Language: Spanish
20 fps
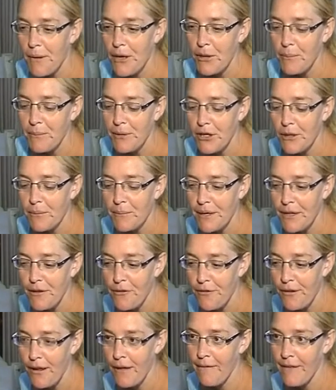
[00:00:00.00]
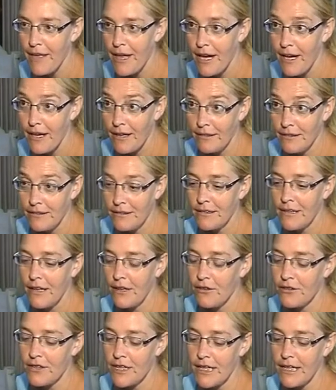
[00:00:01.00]
Bueno, mi nombre es Flavián,
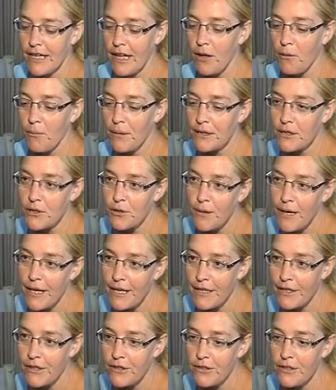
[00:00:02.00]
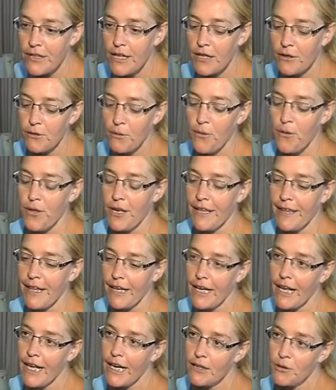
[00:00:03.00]
tengo 34 años y estudio
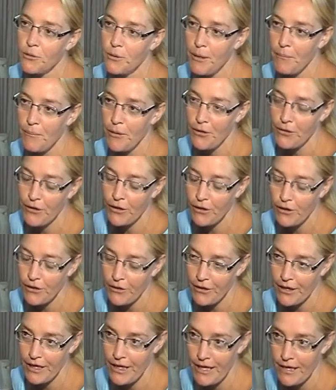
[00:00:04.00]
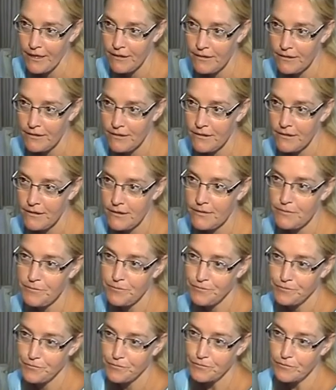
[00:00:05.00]
la Tecnicatura en Bibliotecología.
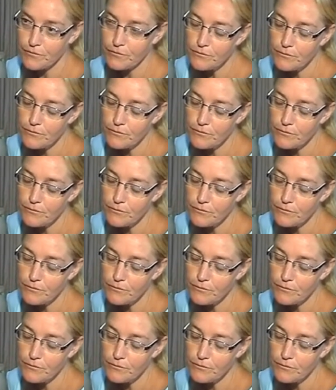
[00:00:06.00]
¿Esto